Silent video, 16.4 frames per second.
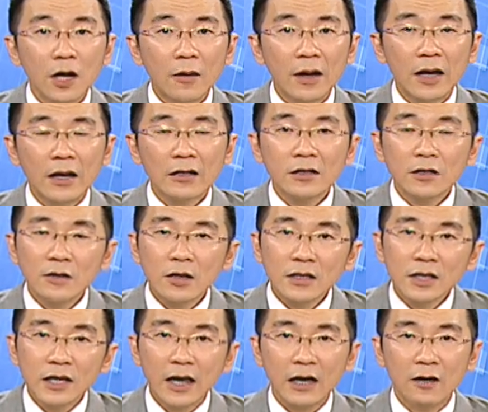各位，那叫做
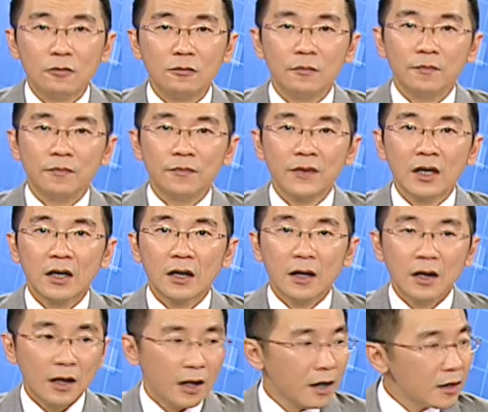地雷股。
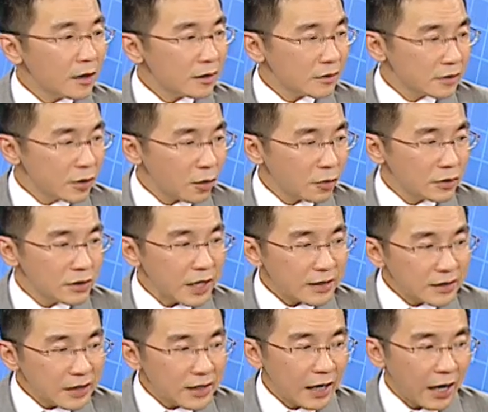而有
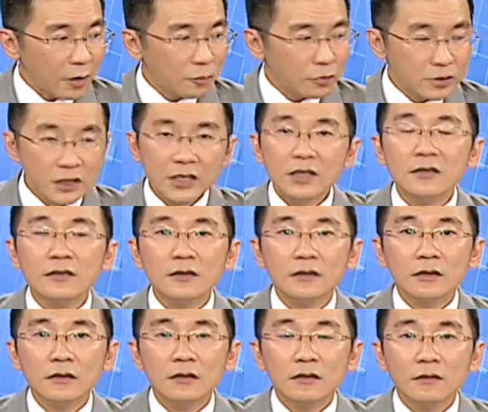些地雷股，其
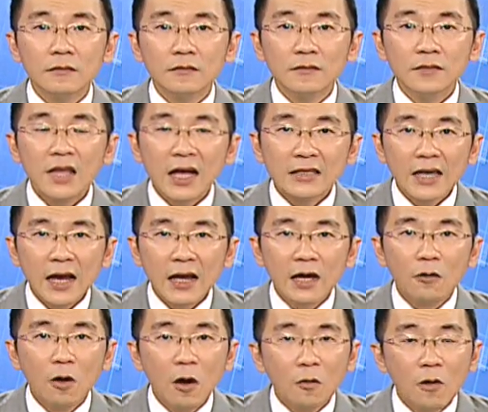实大家
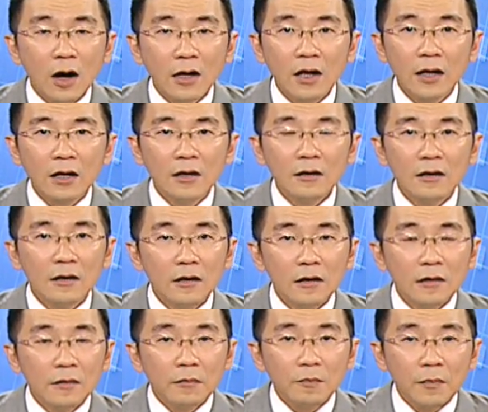呢，往往呢
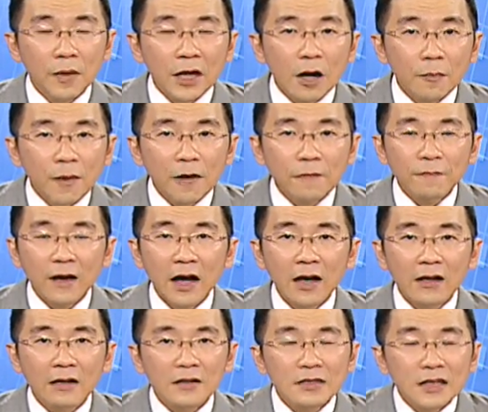没有办
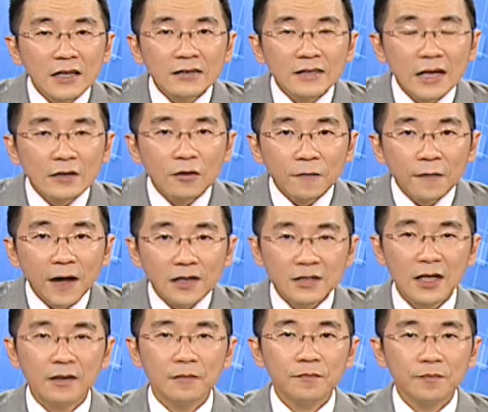法现在就发
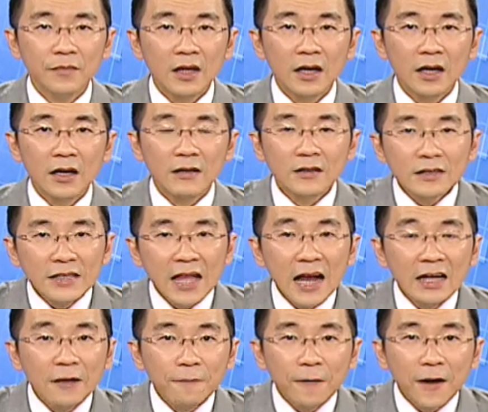现，可是
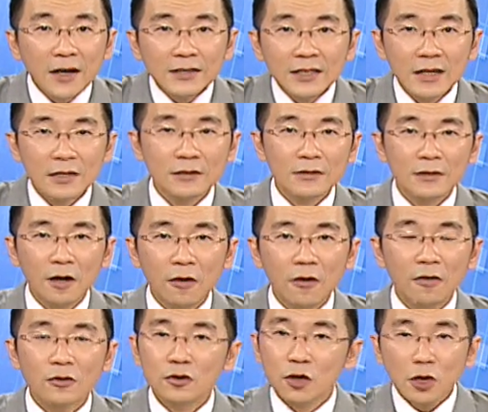当你发现的时
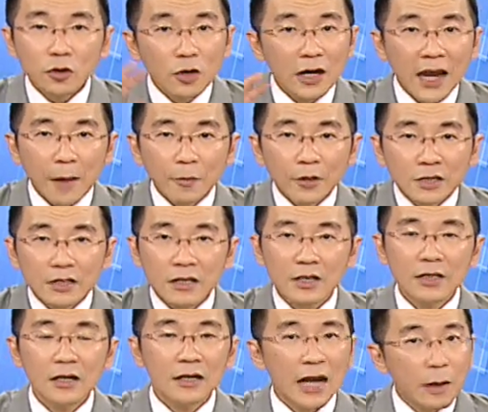候，绝对来不
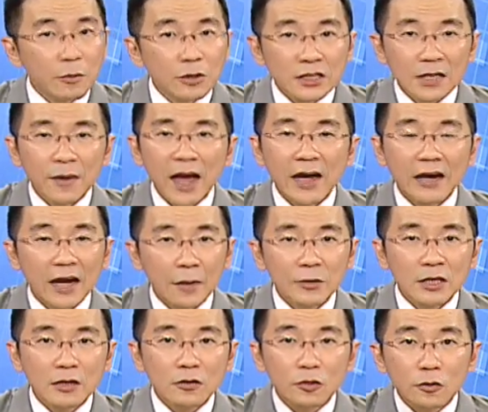及，来不及卖，来
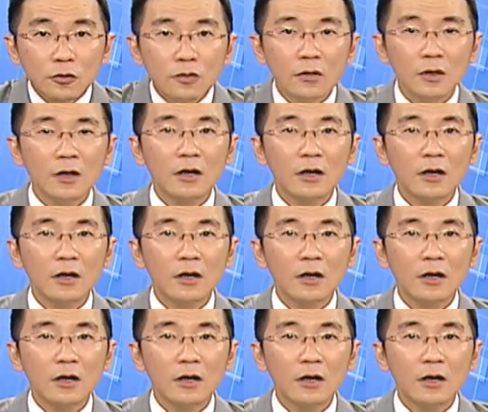不及出，